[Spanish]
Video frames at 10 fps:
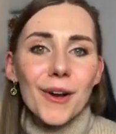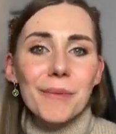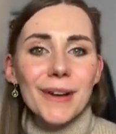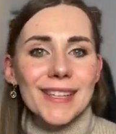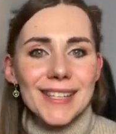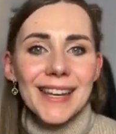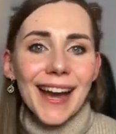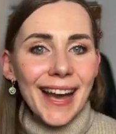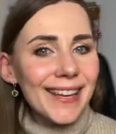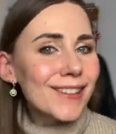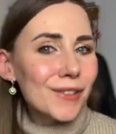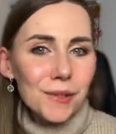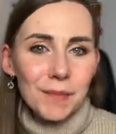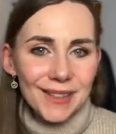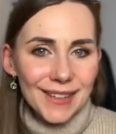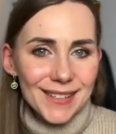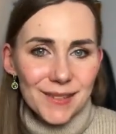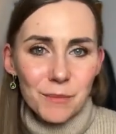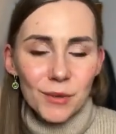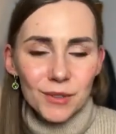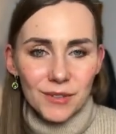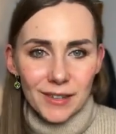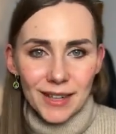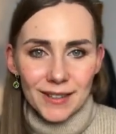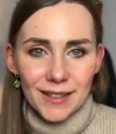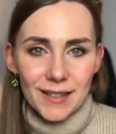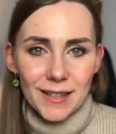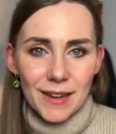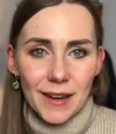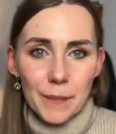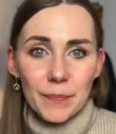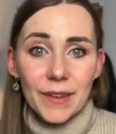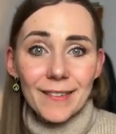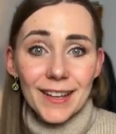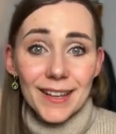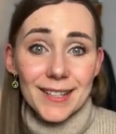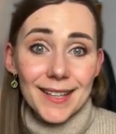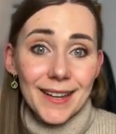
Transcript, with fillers: Como que sí, hay dos maneras muy diferentes de, ver